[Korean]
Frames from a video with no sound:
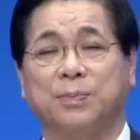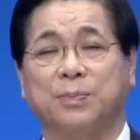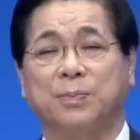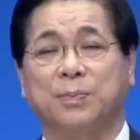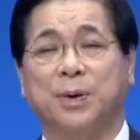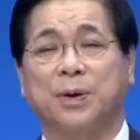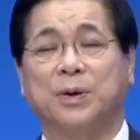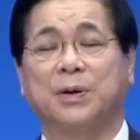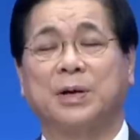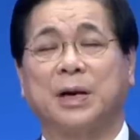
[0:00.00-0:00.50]

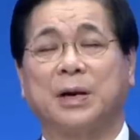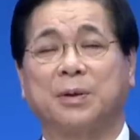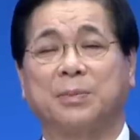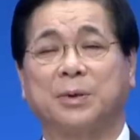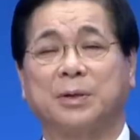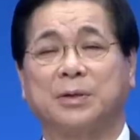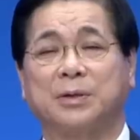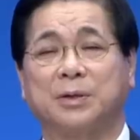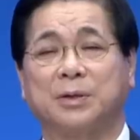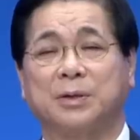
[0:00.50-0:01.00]
병을
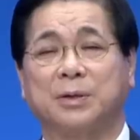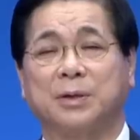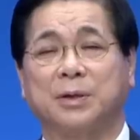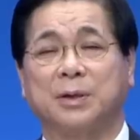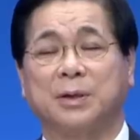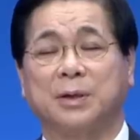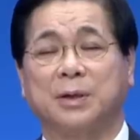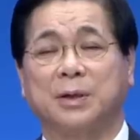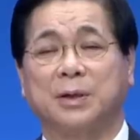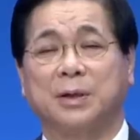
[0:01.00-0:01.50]
앓으면서
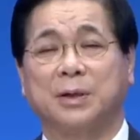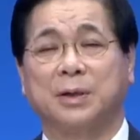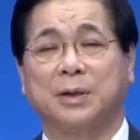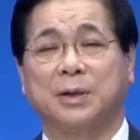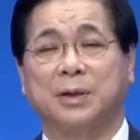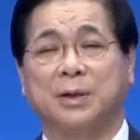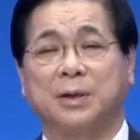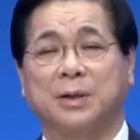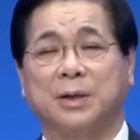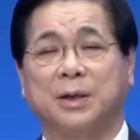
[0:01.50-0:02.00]

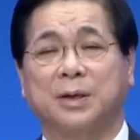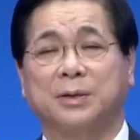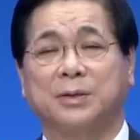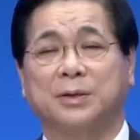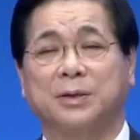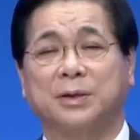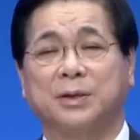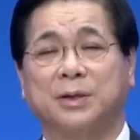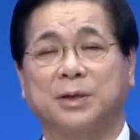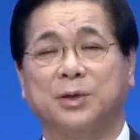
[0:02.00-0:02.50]

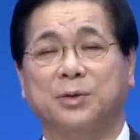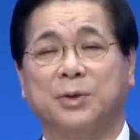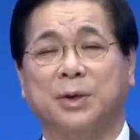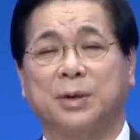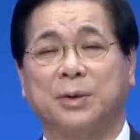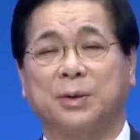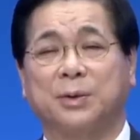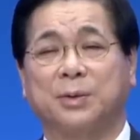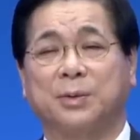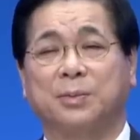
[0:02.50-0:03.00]
깨어진
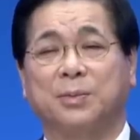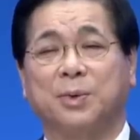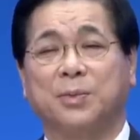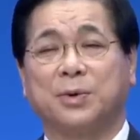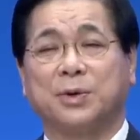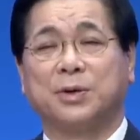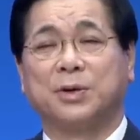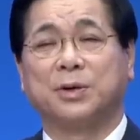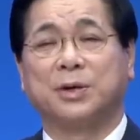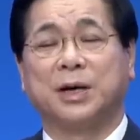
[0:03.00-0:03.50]
기와로
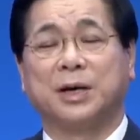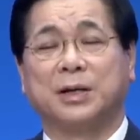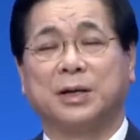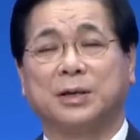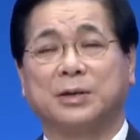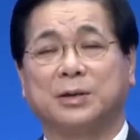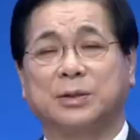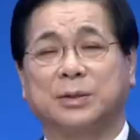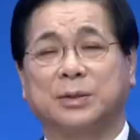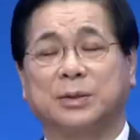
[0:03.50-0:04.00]
몸을 긁어야
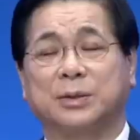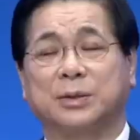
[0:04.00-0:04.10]
됐죠.